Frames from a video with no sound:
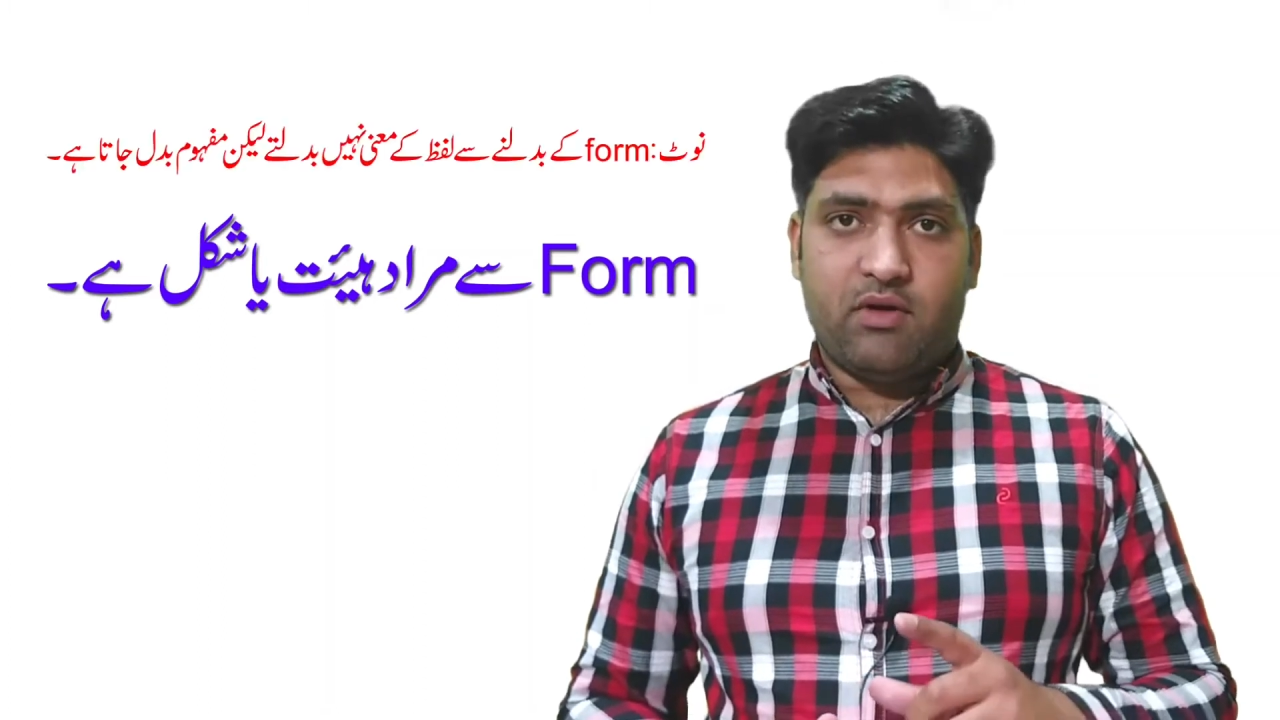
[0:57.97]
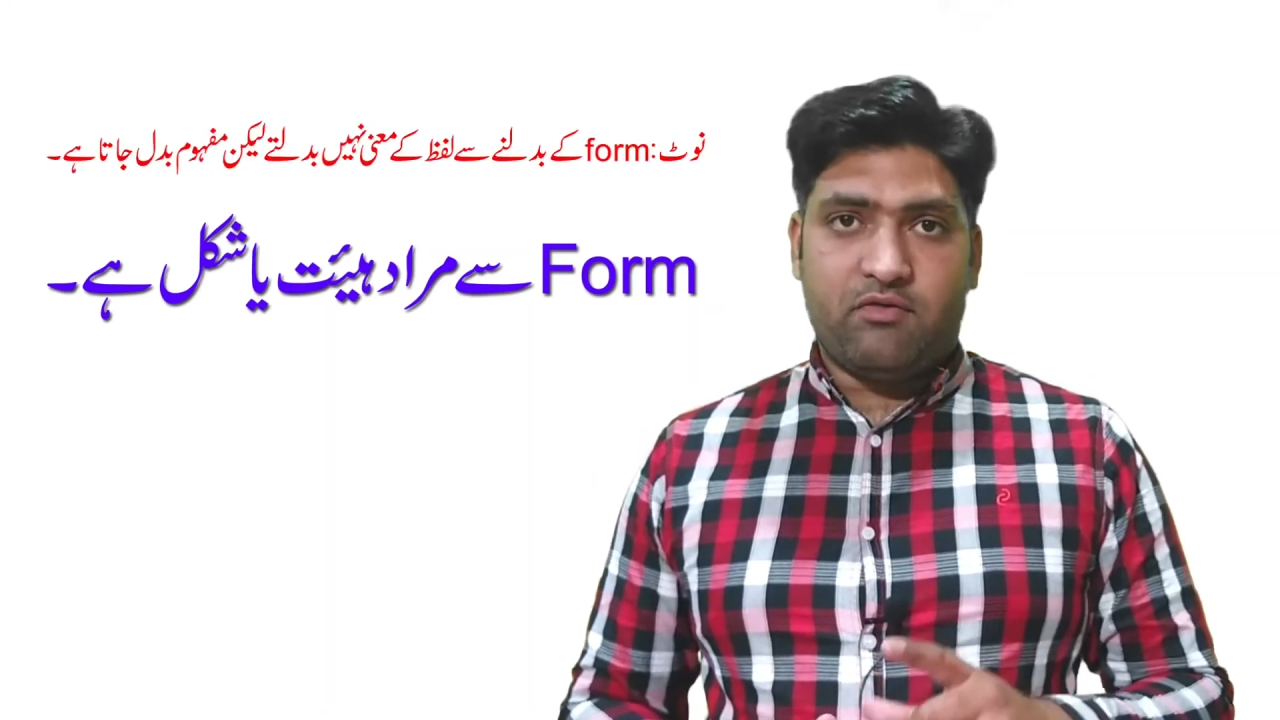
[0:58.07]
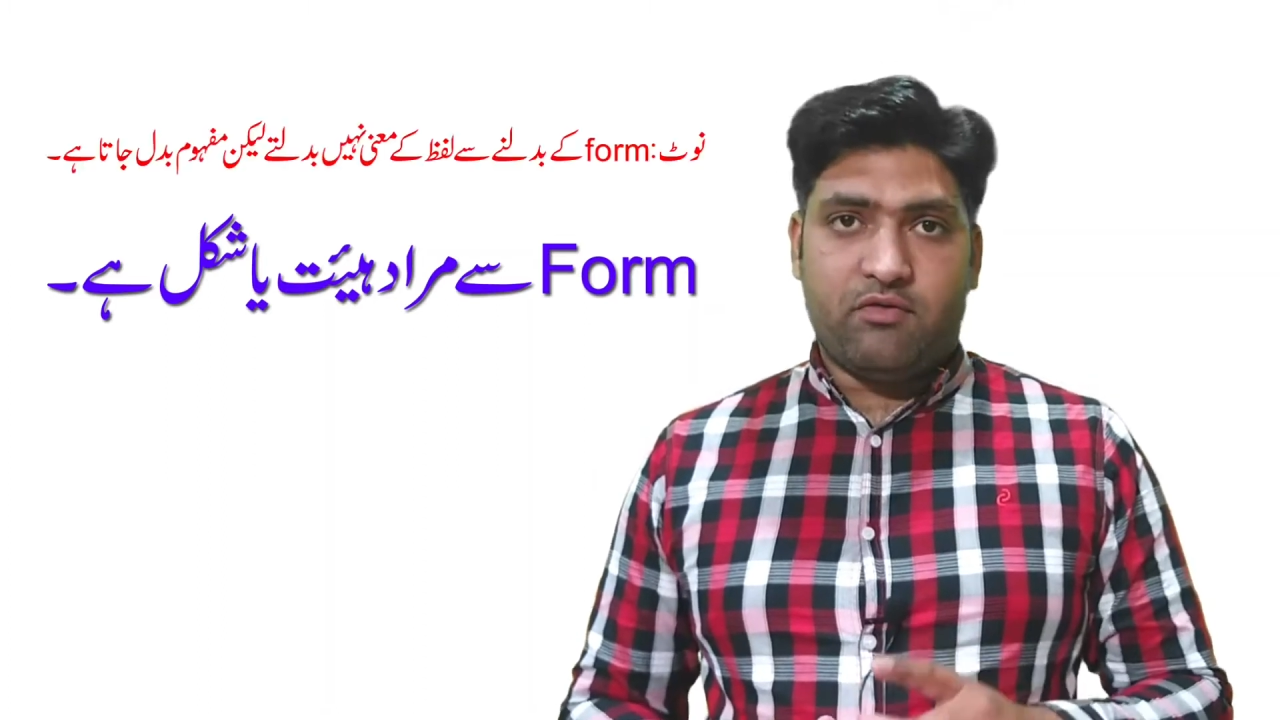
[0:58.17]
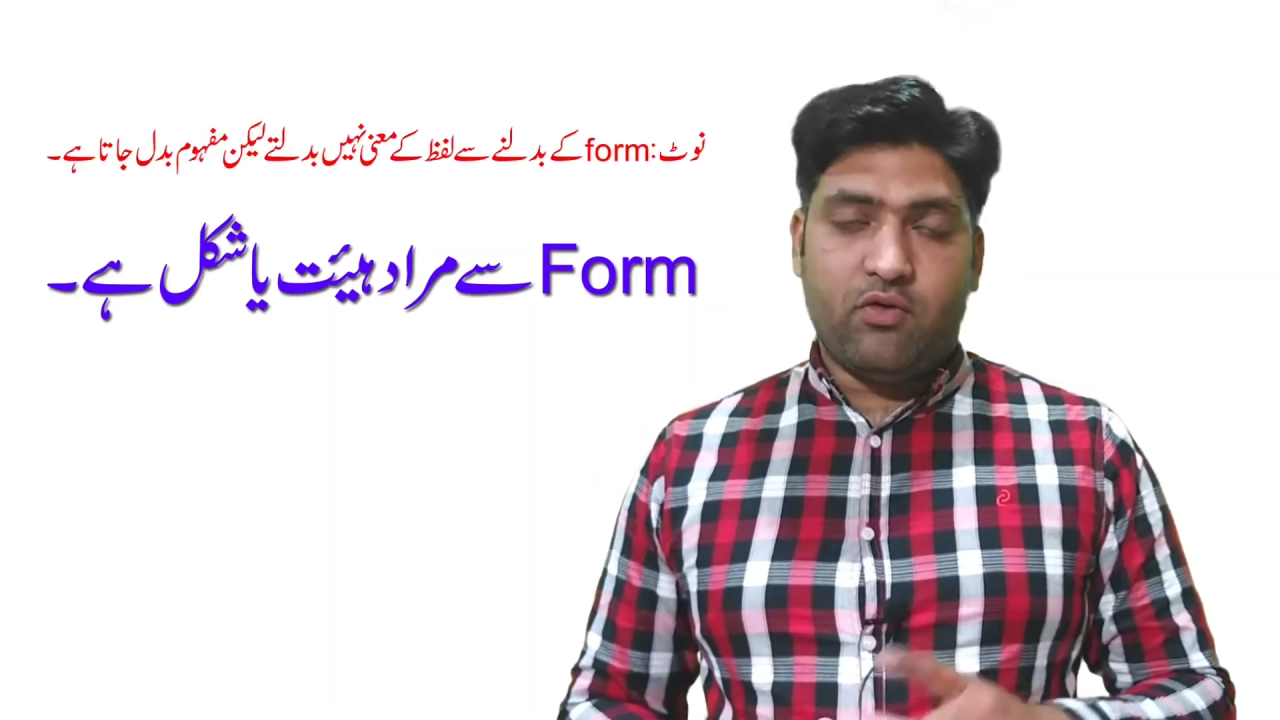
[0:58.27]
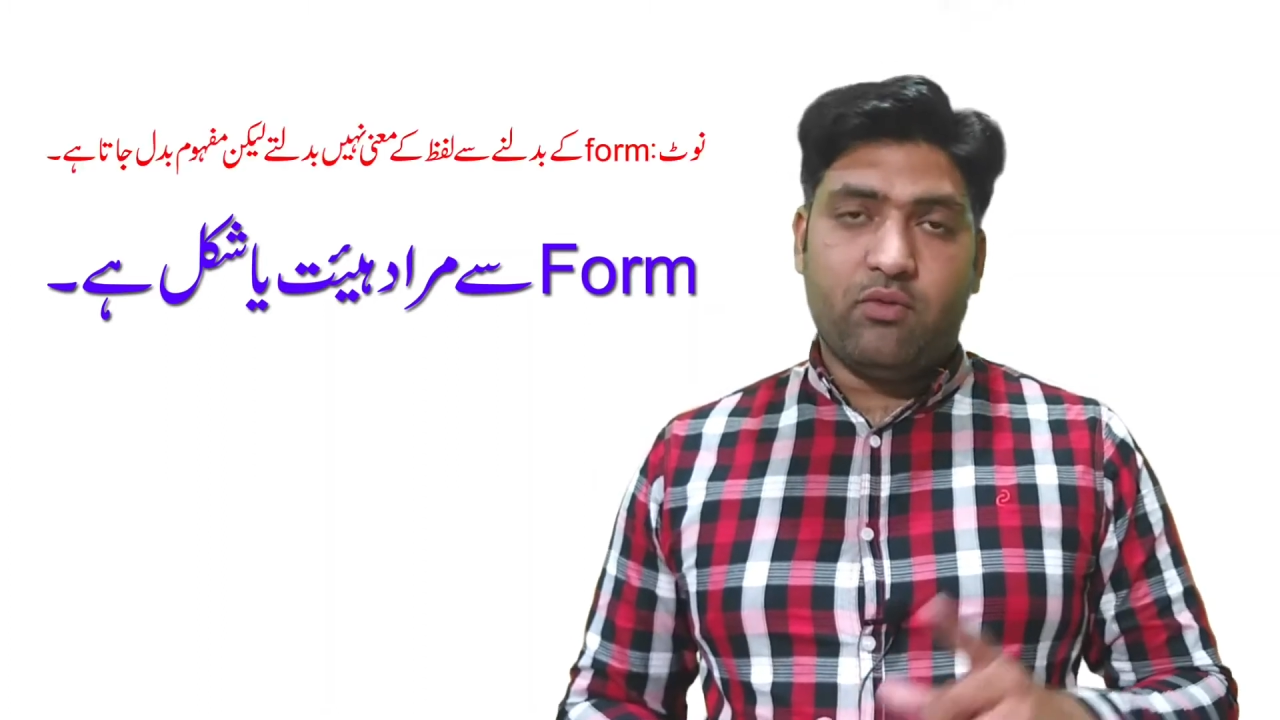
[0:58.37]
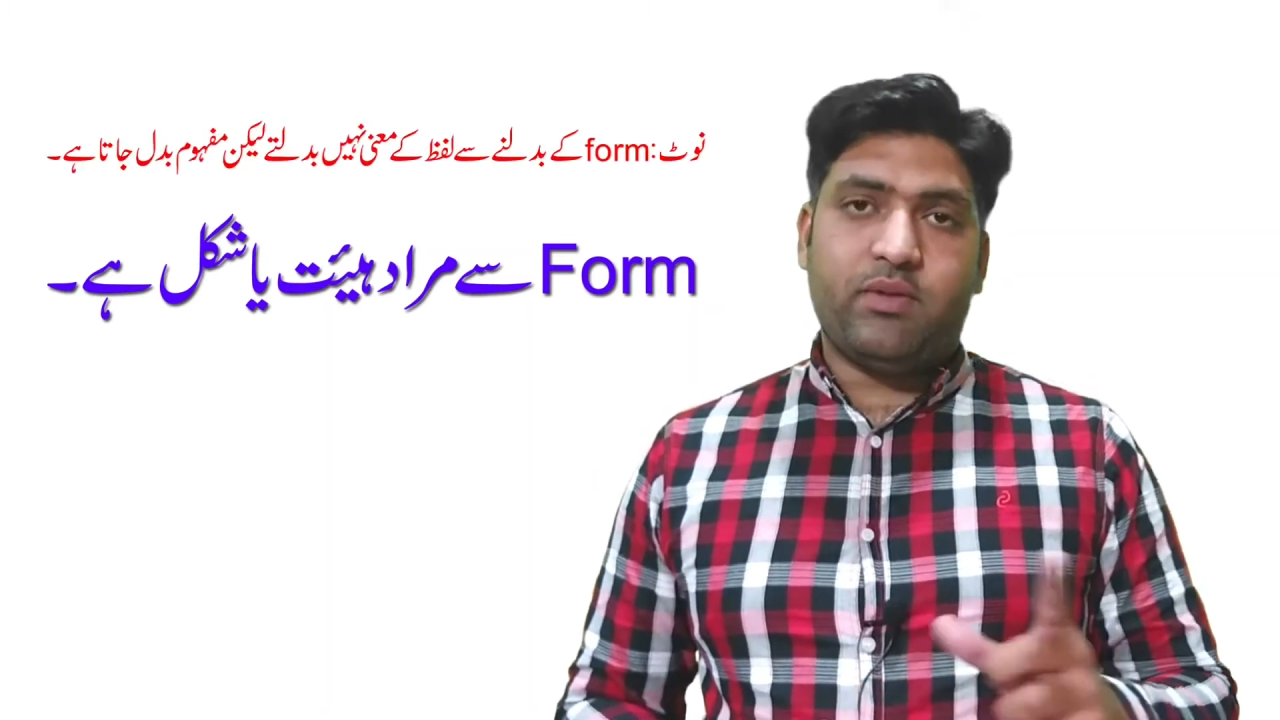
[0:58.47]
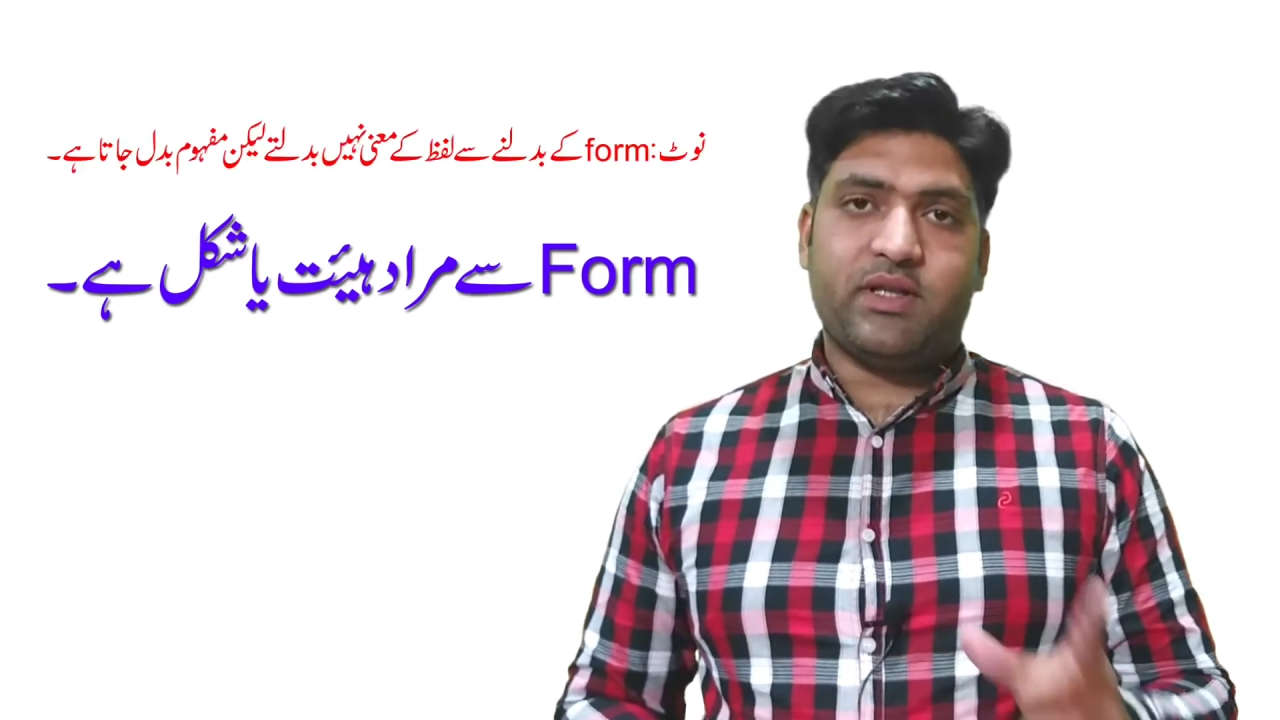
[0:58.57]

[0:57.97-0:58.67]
मफहूम